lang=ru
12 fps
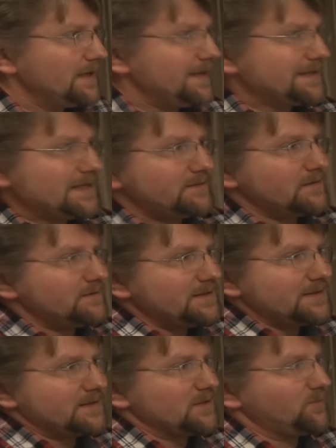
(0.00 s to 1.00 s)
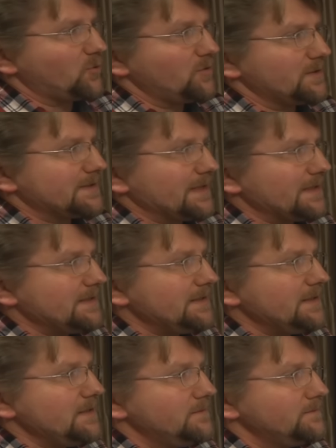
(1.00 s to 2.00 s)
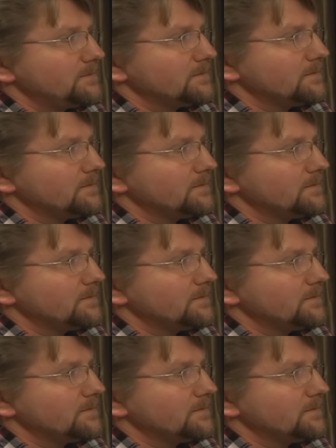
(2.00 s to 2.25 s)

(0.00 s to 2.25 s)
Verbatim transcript: Если вы видите просто Си,